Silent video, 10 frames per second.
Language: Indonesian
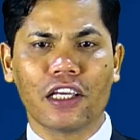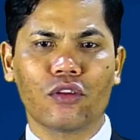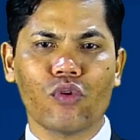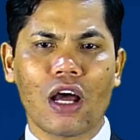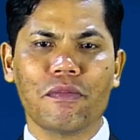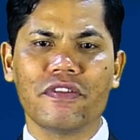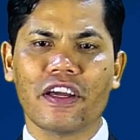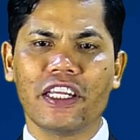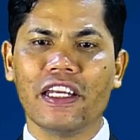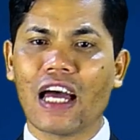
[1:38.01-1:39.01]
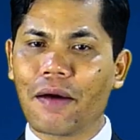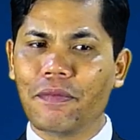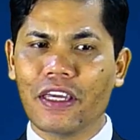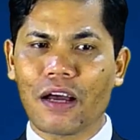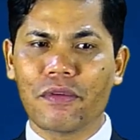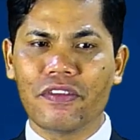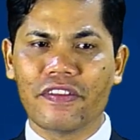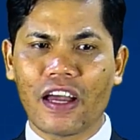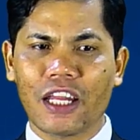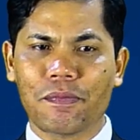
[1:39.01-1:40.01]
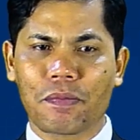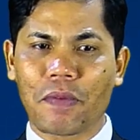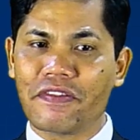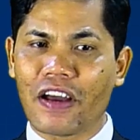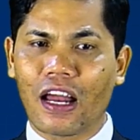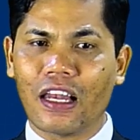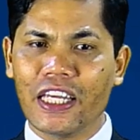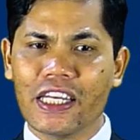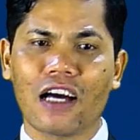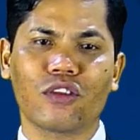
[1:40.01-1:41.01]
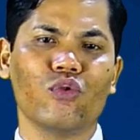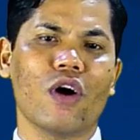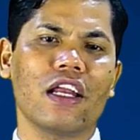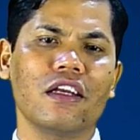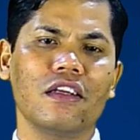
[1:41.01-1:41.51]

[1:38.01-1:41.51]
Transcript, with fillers: Tuhan menjadi nabi yang menjadi perpanjangan lidah Tuhan